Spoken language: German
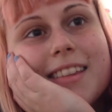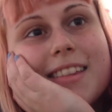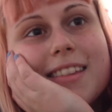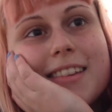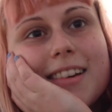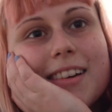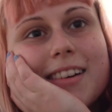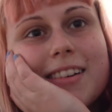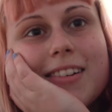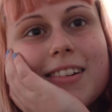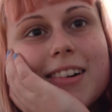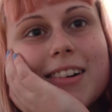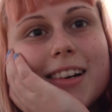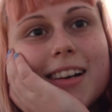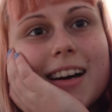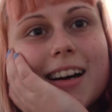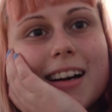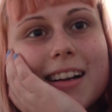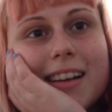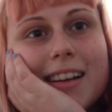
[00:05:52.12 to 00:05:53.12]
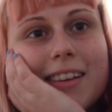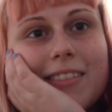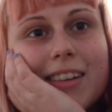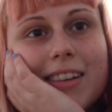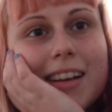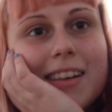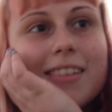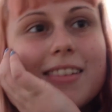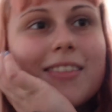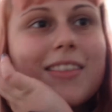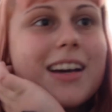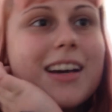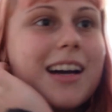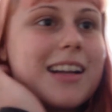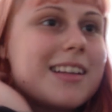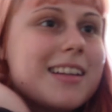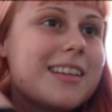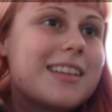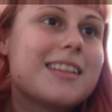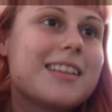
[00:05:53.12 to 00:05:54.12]
Zeug hochladen, aber irgendwie
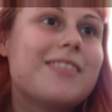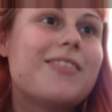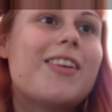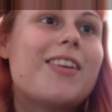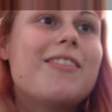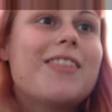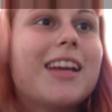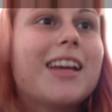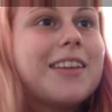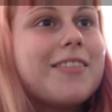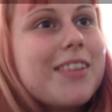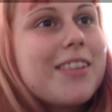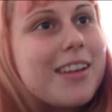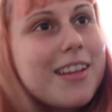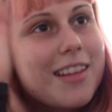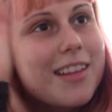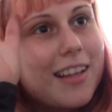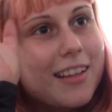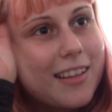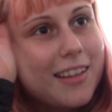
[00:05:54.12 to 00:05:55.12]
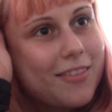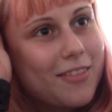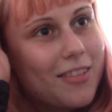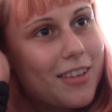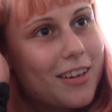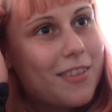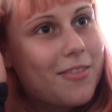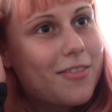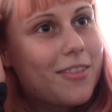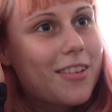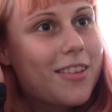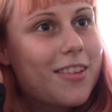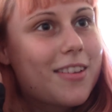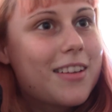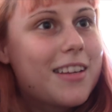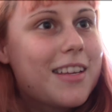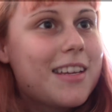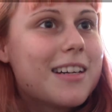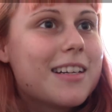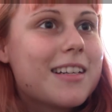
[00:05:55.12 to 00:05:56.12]
hatte ich dann Probleme und es hat nicht wirklich
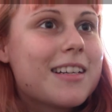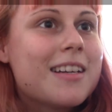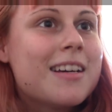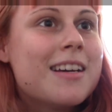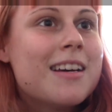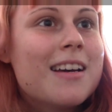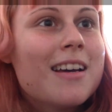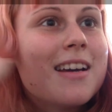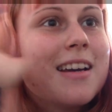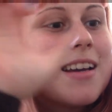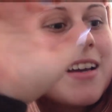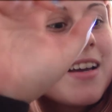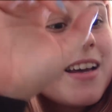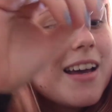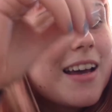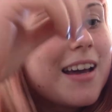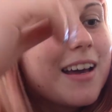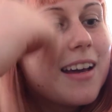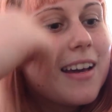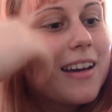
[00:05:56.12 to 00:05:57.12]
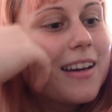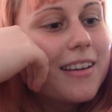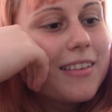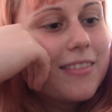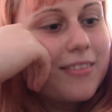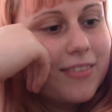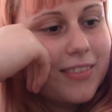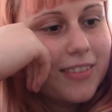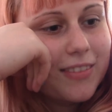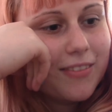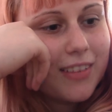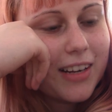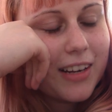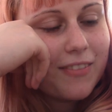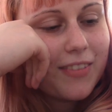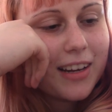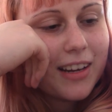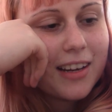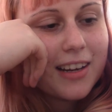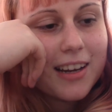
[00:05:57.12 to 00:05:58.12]
funktioniert. Ähm, mit meiner
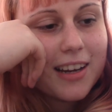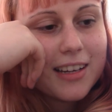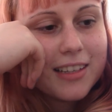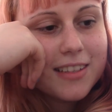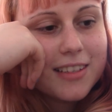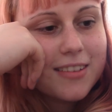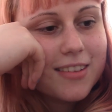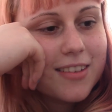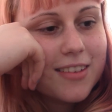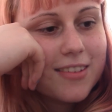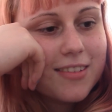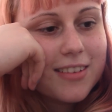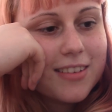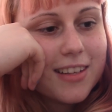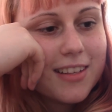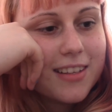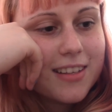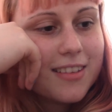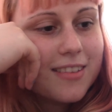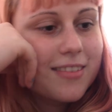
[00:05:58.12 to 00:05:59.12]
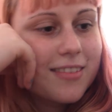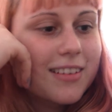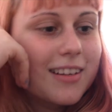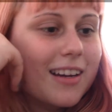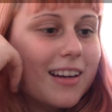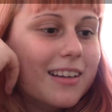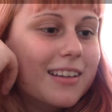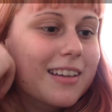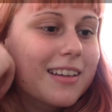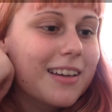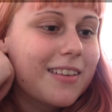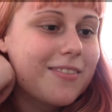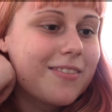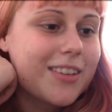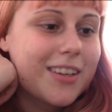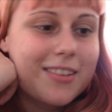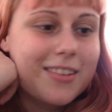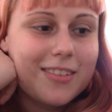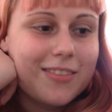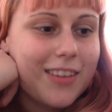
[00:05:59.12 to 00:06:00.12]
Bankkarte und so, dass das irgendwie da angegeben
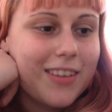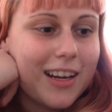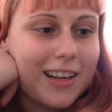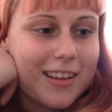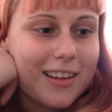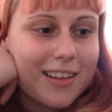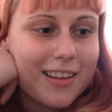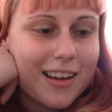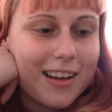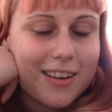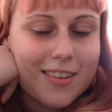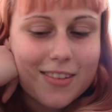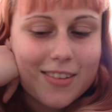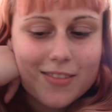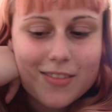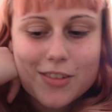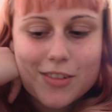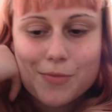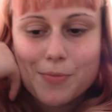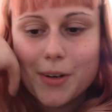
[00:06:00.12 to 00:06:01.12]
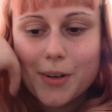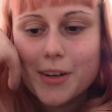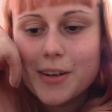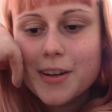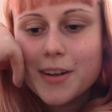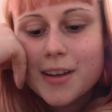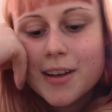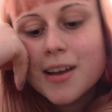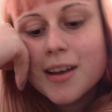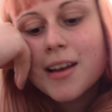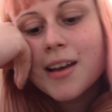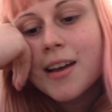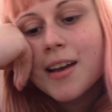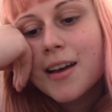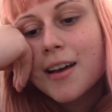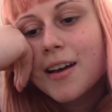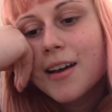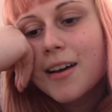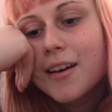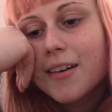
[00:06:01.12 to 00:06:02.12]
wird, irgendwie hat es da alles rumgesponnen.
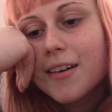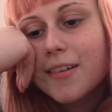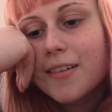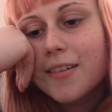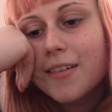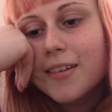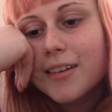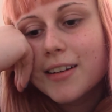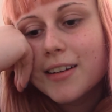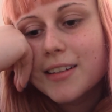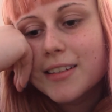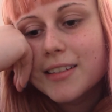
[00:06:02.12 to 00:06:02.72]
Und